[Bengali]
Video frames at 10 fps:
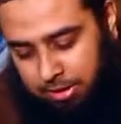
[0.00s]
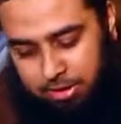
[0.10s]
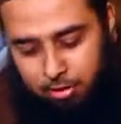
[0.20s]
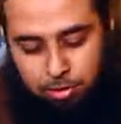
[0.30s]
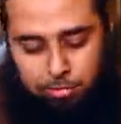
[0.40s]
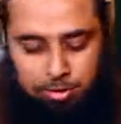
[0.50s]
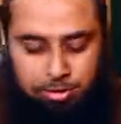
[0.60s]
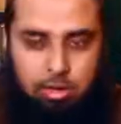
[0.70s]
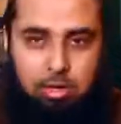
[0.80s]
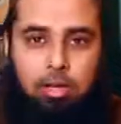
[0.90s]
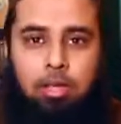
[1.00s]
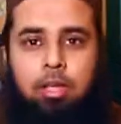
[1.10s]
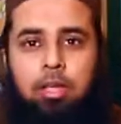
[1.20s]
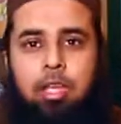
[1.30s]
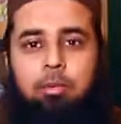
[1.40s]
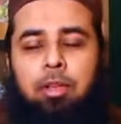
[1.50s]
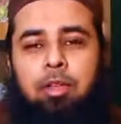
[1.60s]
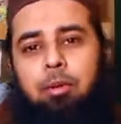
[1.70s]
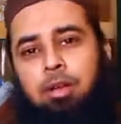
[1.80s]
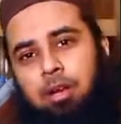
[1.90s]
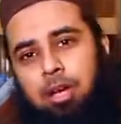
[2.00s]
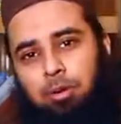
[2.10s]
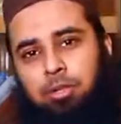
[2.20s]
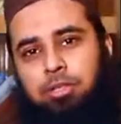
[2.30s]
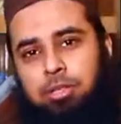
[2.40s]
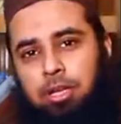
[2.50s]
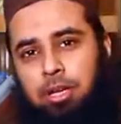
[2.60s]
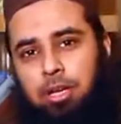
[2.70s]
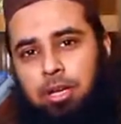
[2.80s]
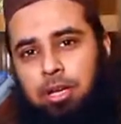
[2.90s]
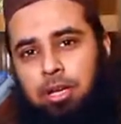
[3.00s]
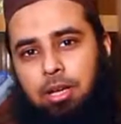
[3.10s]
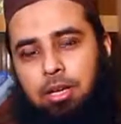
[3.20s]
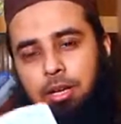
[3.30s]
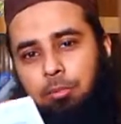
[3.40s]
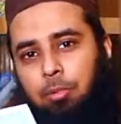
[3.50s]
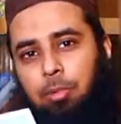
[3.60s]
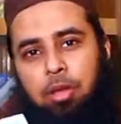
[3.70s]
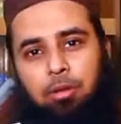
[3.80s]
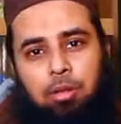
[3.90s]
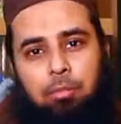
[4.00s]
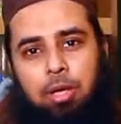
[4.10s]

এটা হলো আমার এবিন ডেভিডের কাগজ হ্যাঁ এটা দ্বারা প্রমাণিত যে আমি